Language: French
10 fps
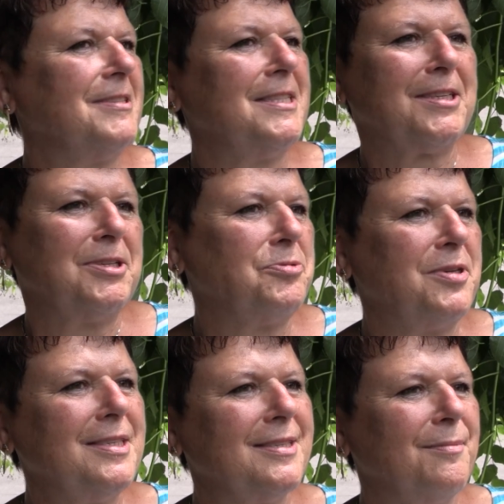qu'ils se
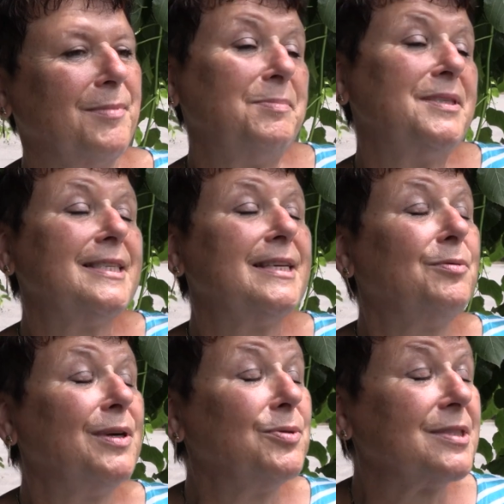réjouissent, même si
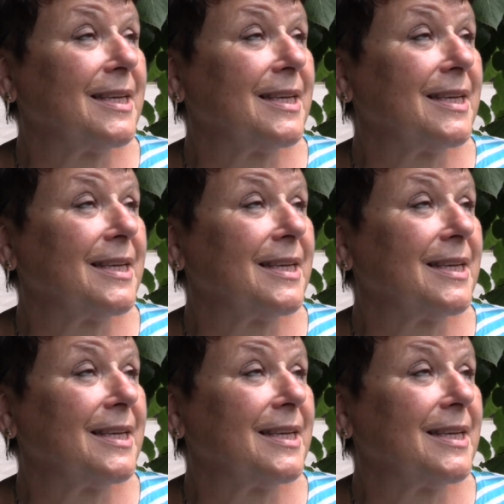c'est loin de